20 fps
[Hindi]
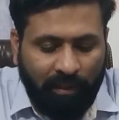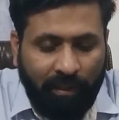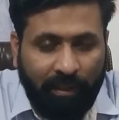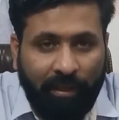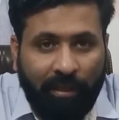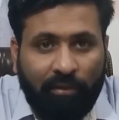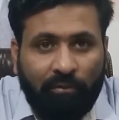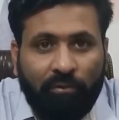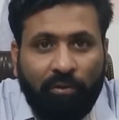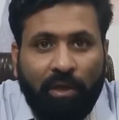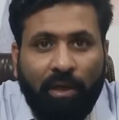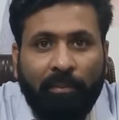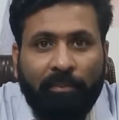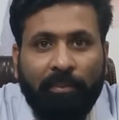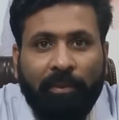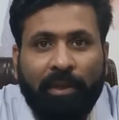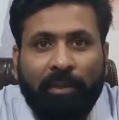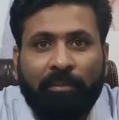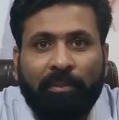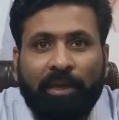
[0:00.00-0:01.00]
एक तो
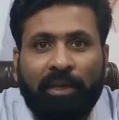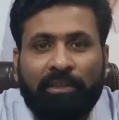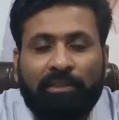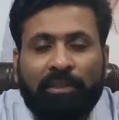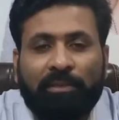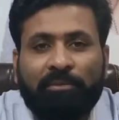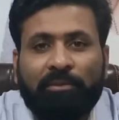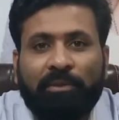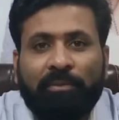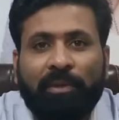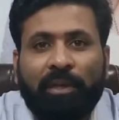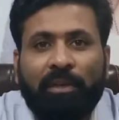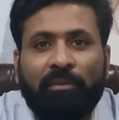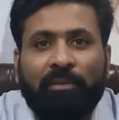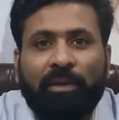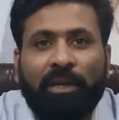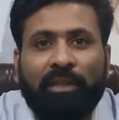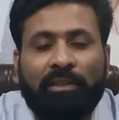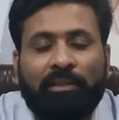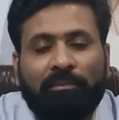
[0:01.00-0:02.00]
आपके पास सबसे पहली
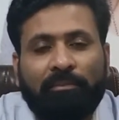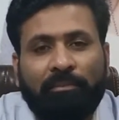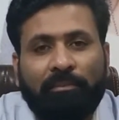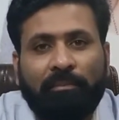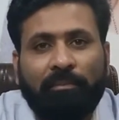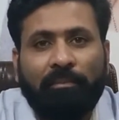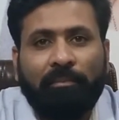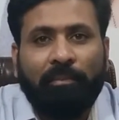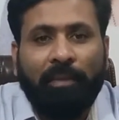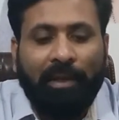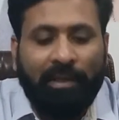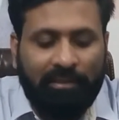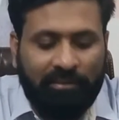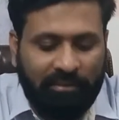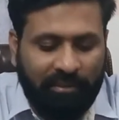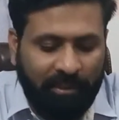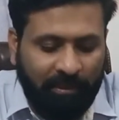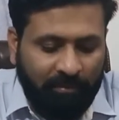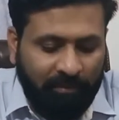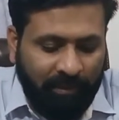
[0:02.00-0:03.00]
बात बैंक
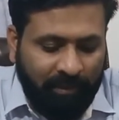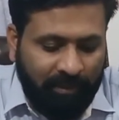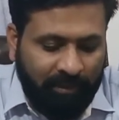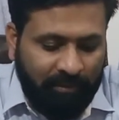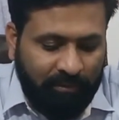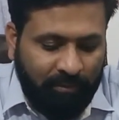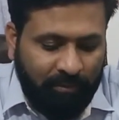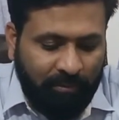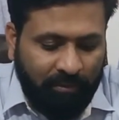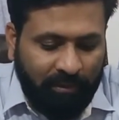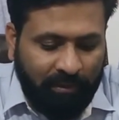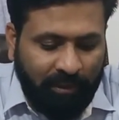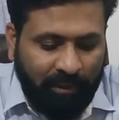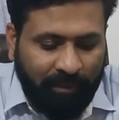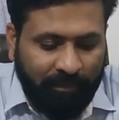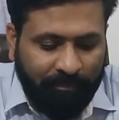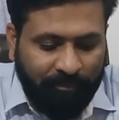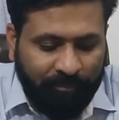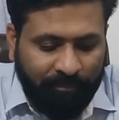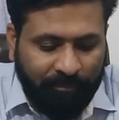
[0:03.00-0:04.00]
स्टेटमेंट की ज़रूरत है
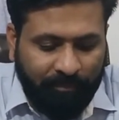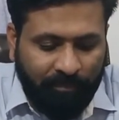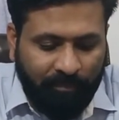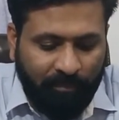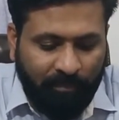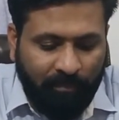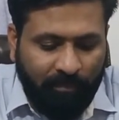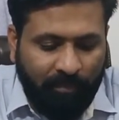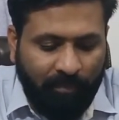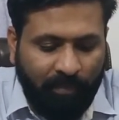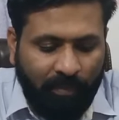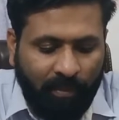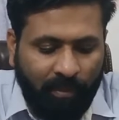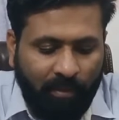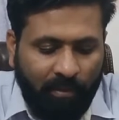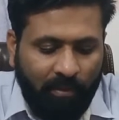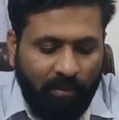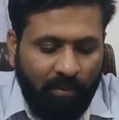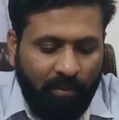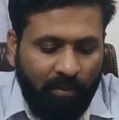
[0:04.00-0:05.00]

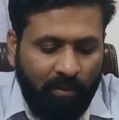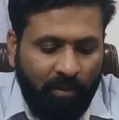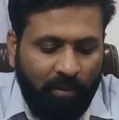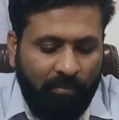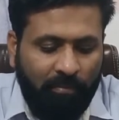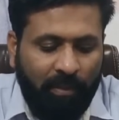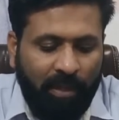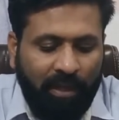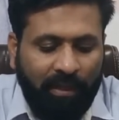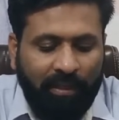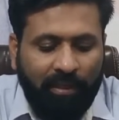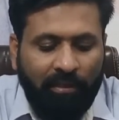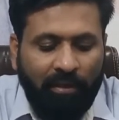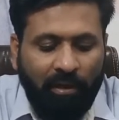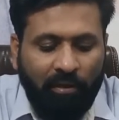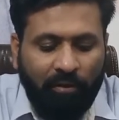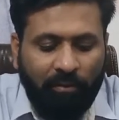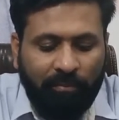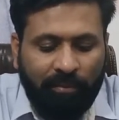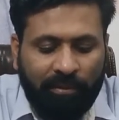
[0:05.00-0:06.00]
और बाकी
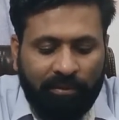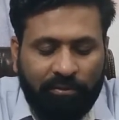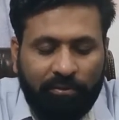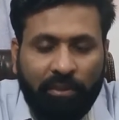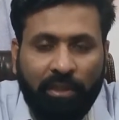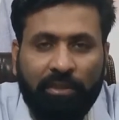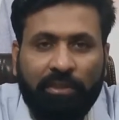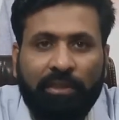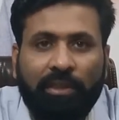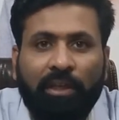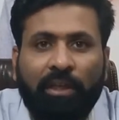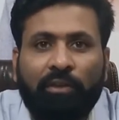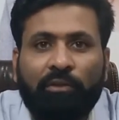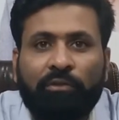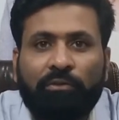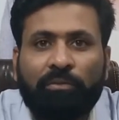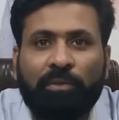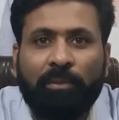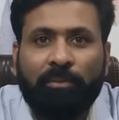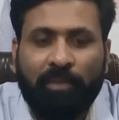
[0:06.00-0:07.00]
डॉक्यूमेंट्स जो आते हैं
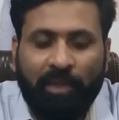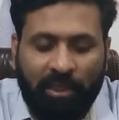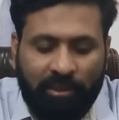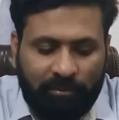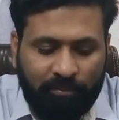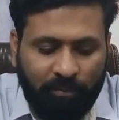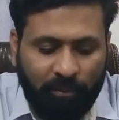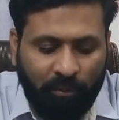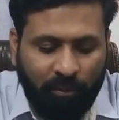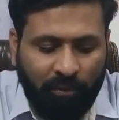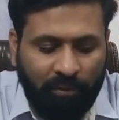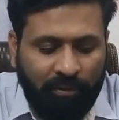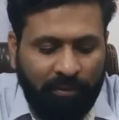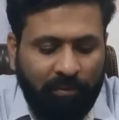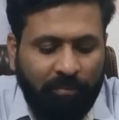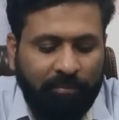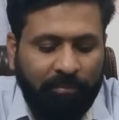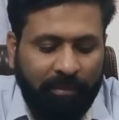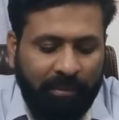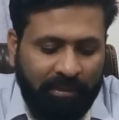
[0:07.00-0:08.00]
उसमें पासपोर्ट
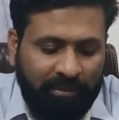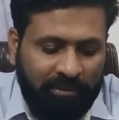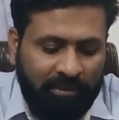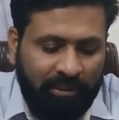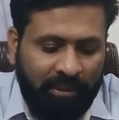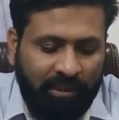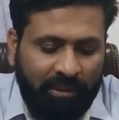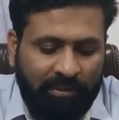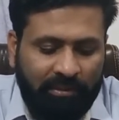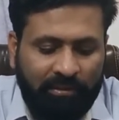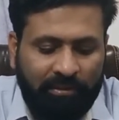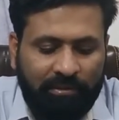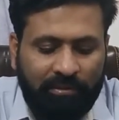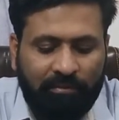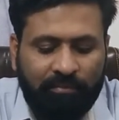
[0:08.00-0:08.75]
पिक्चर्स